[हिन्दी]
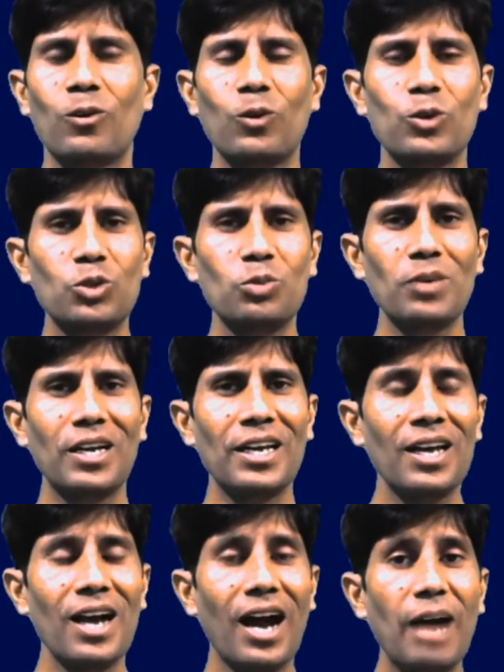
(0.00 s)
और सुबह
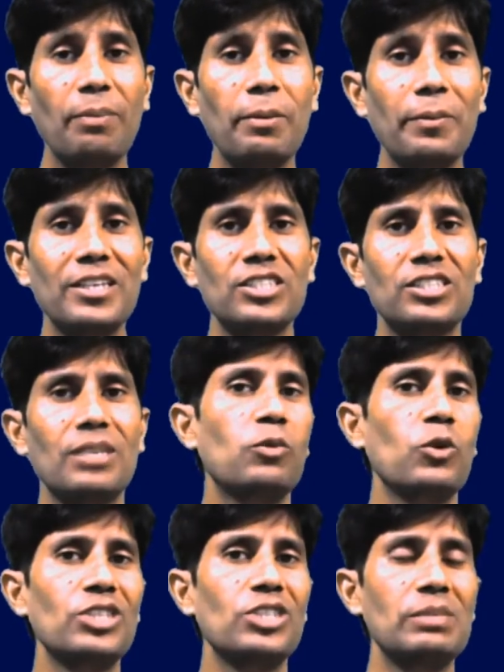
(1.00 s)
आप अपने
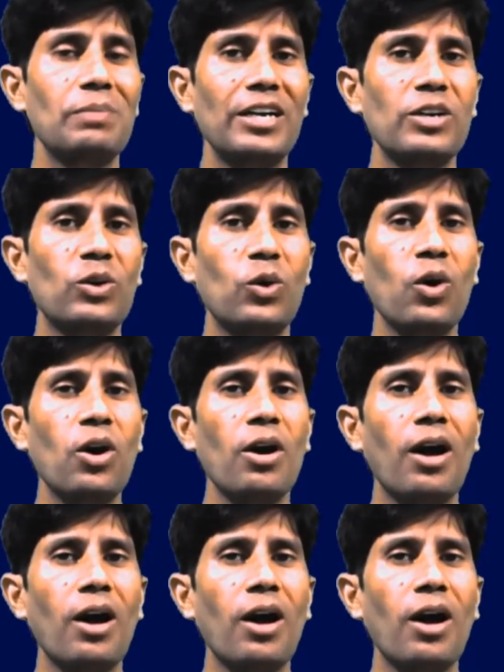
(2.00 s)
सबकॉन्शियस माइंड को